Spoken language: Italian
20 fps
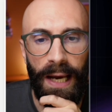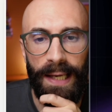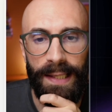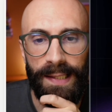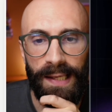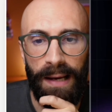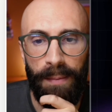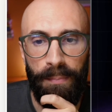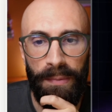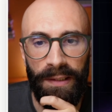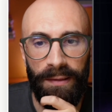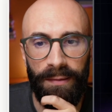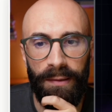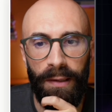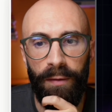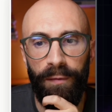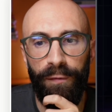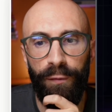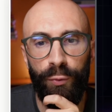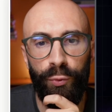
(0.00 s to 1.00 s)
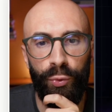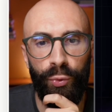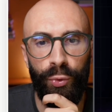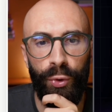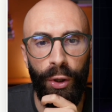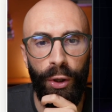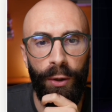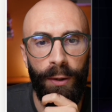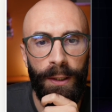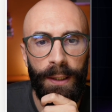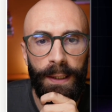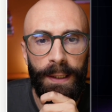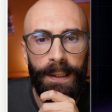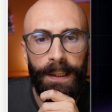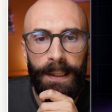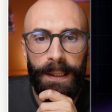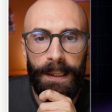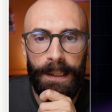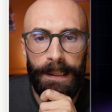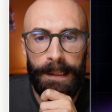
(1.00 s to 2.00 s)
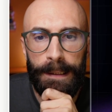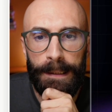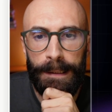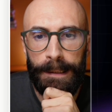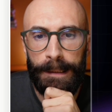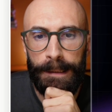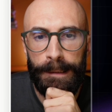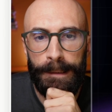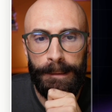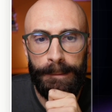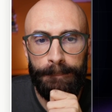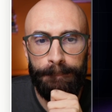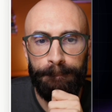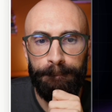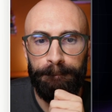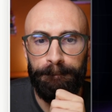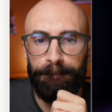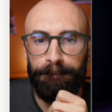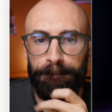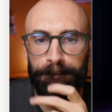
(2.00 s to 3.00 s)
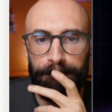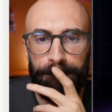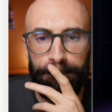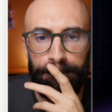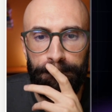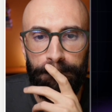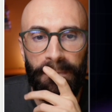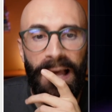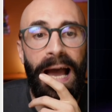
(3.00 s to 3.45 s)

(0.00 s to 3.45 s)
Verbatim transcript: ai summit del futuro Um,